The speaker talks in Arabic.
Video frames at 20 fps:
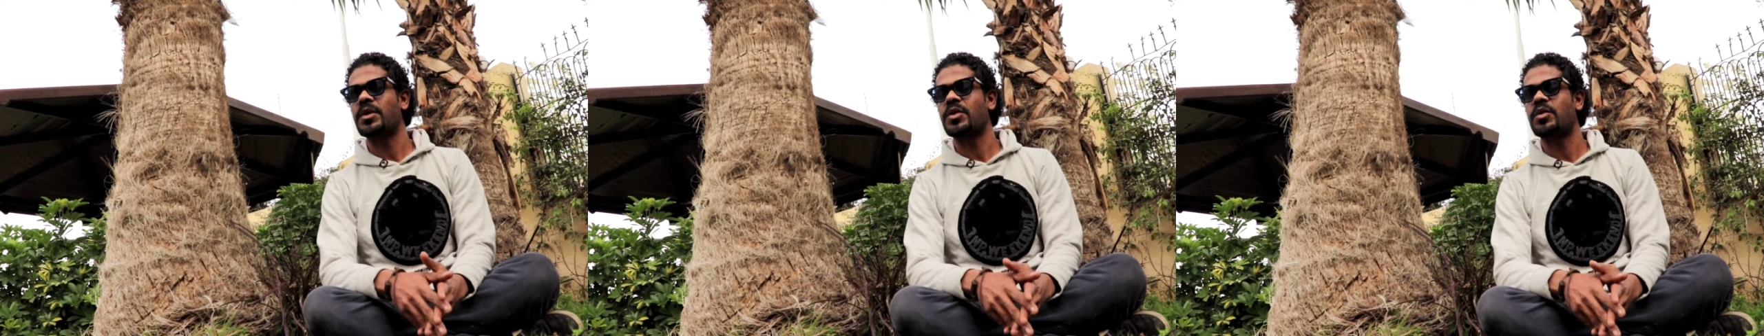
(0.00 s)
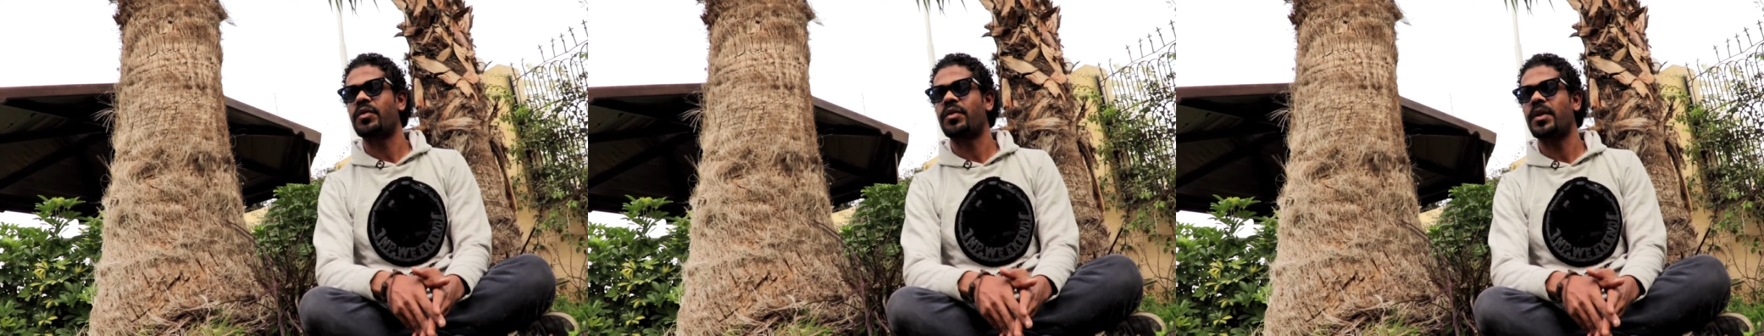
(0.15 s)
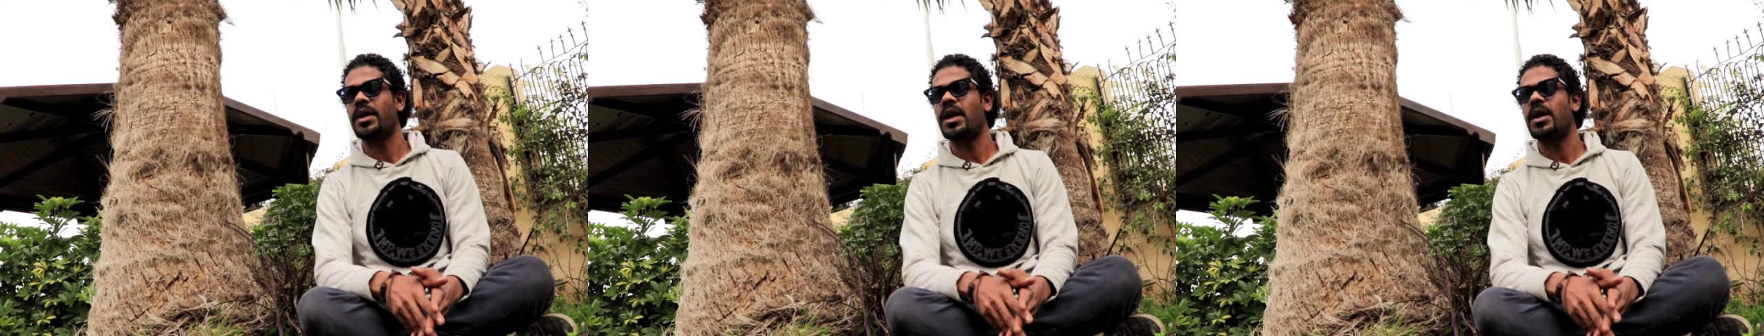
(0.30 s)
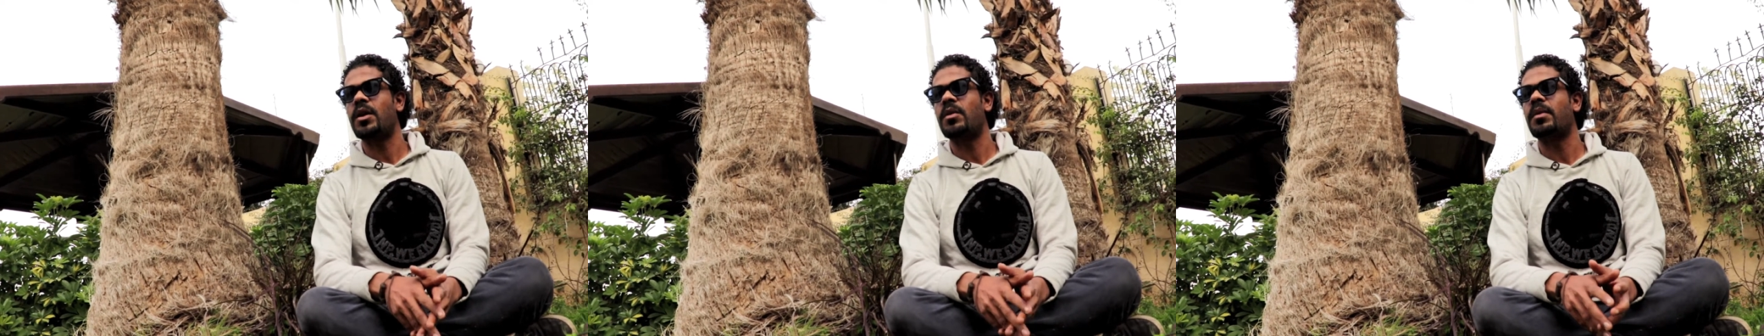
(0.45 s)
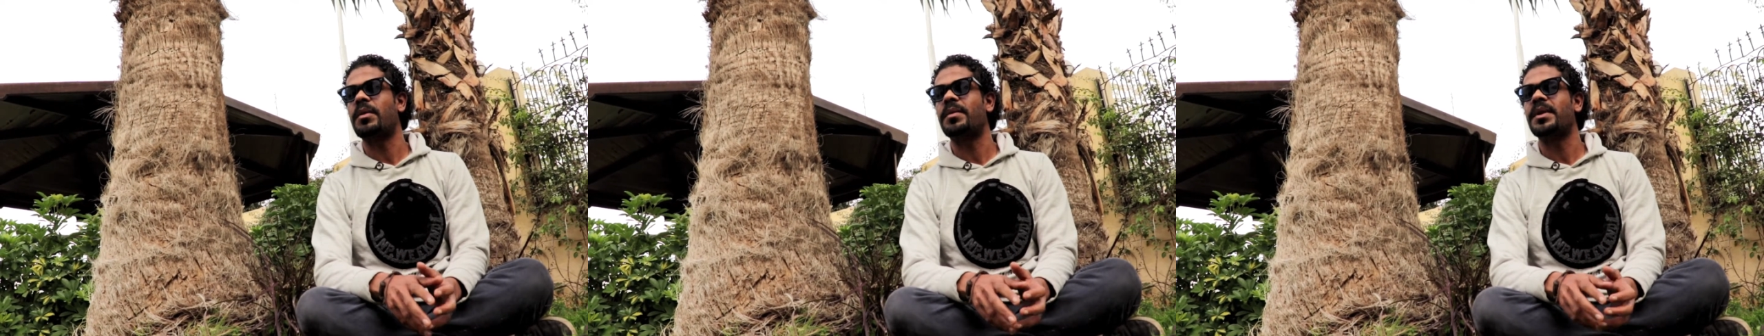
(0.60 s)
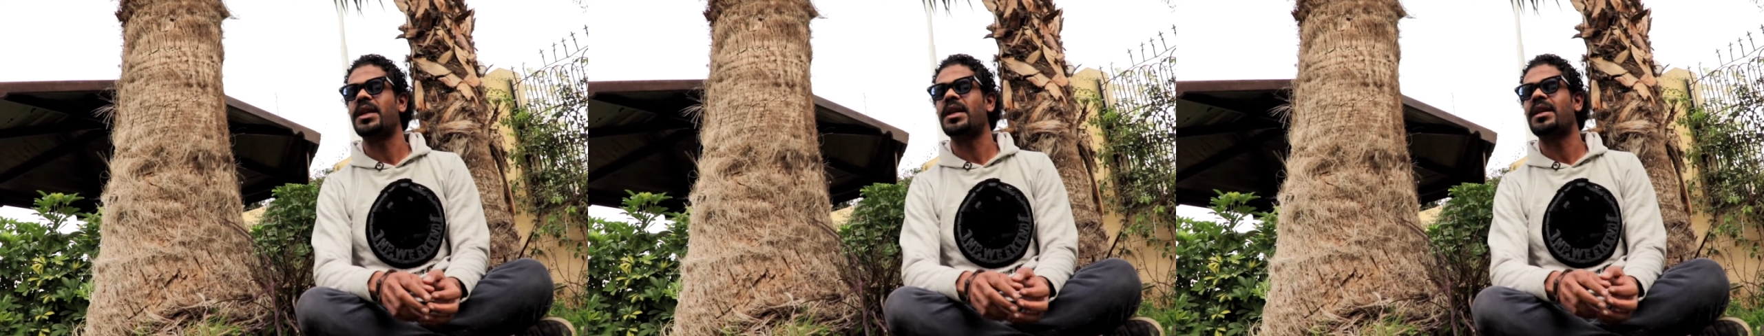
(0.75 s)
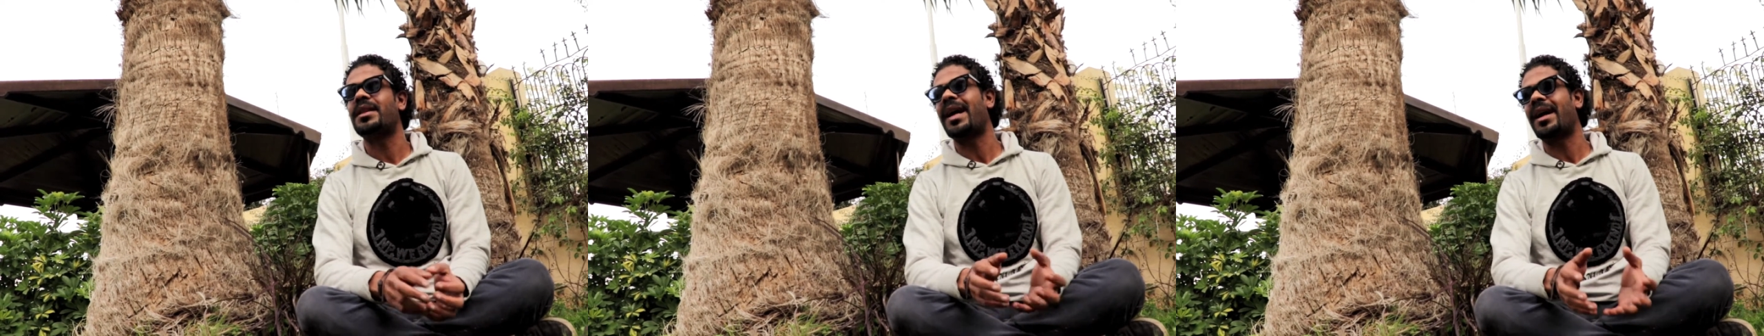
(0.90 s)
الصوفيه وما
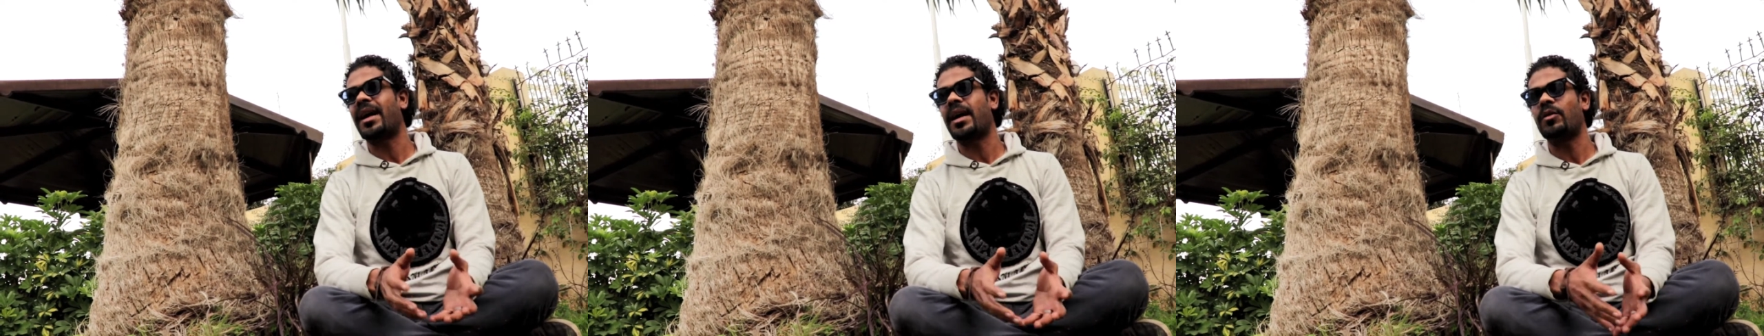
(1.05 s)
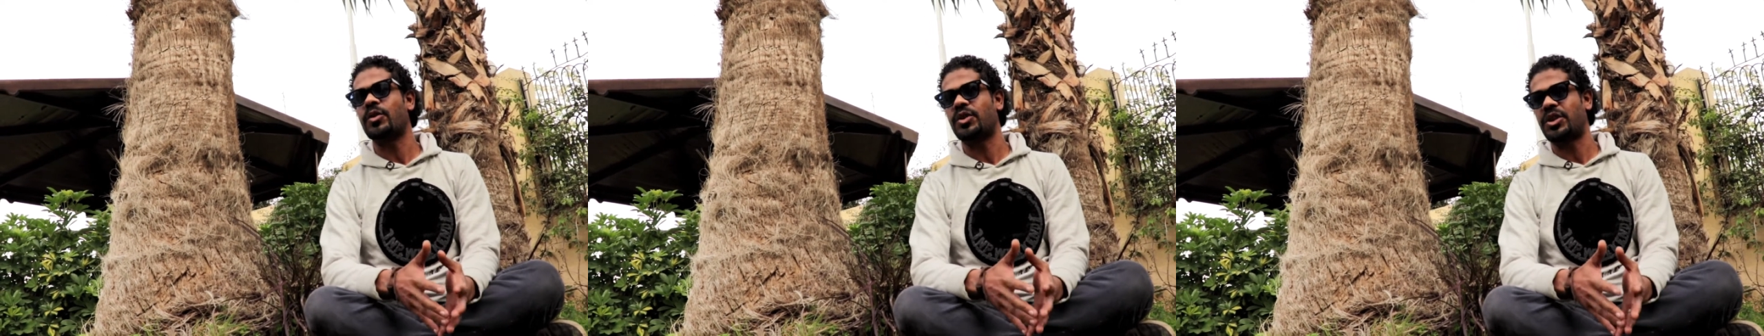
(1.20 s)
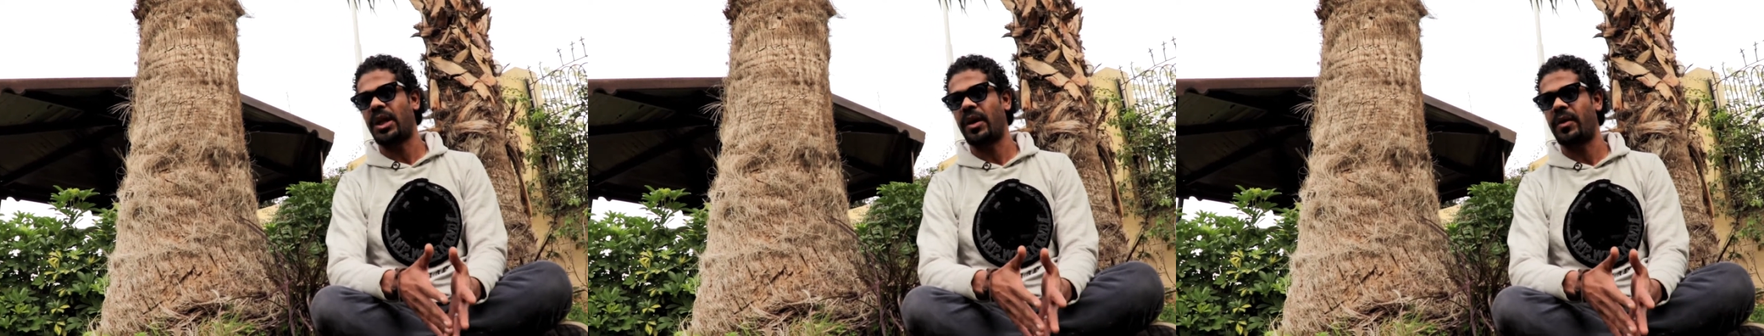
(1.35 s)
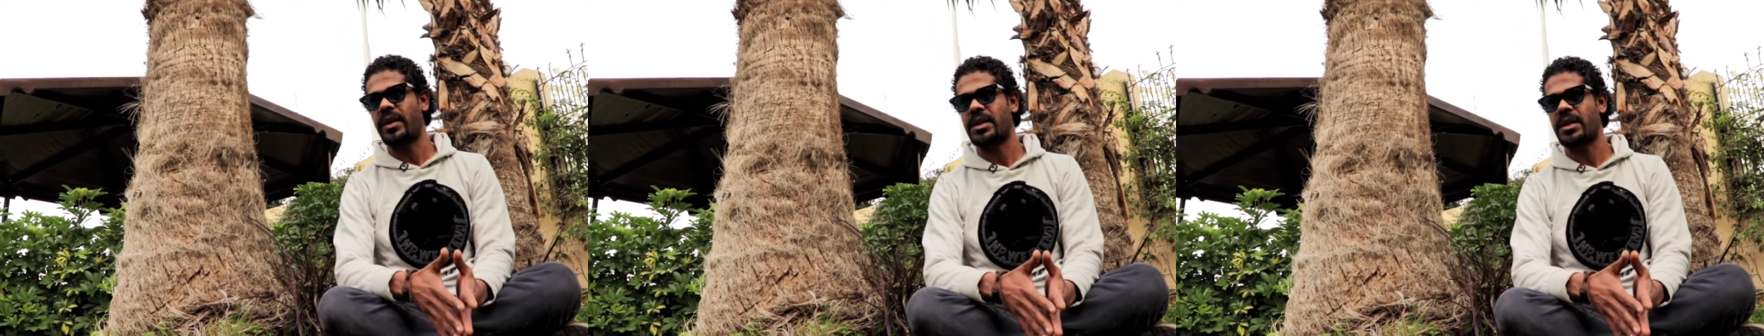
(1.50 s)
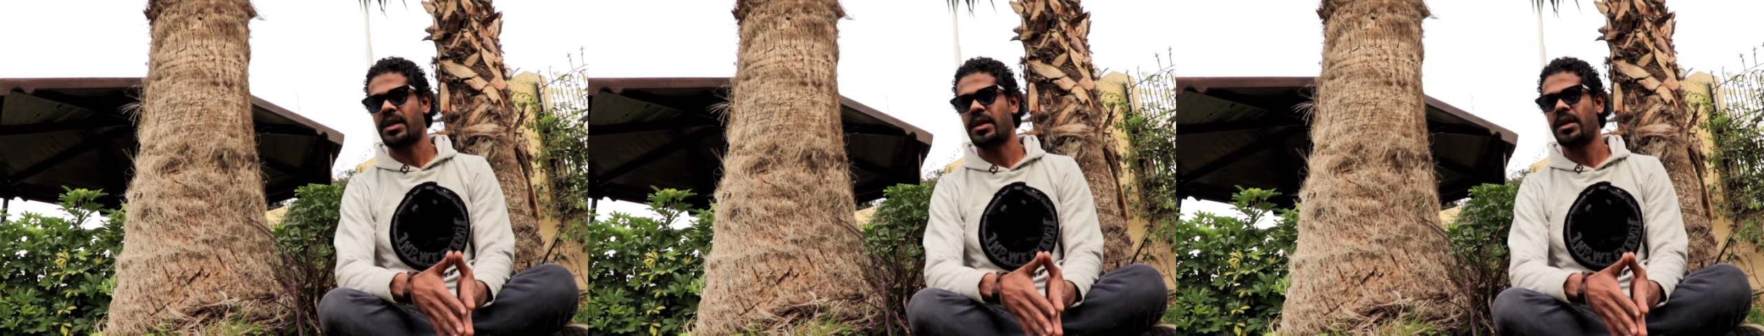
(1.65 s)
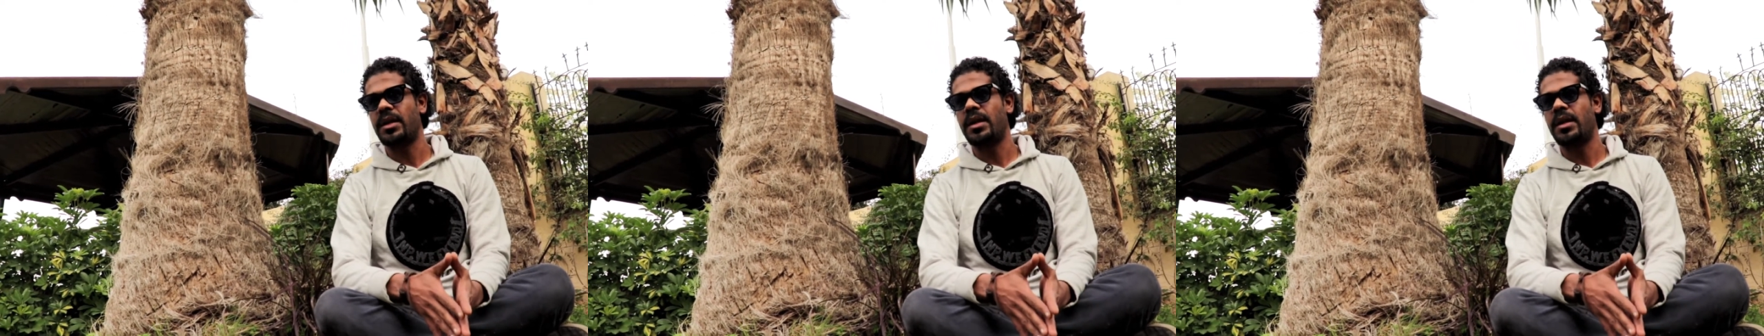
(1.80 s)
بين الدجل والشعوذه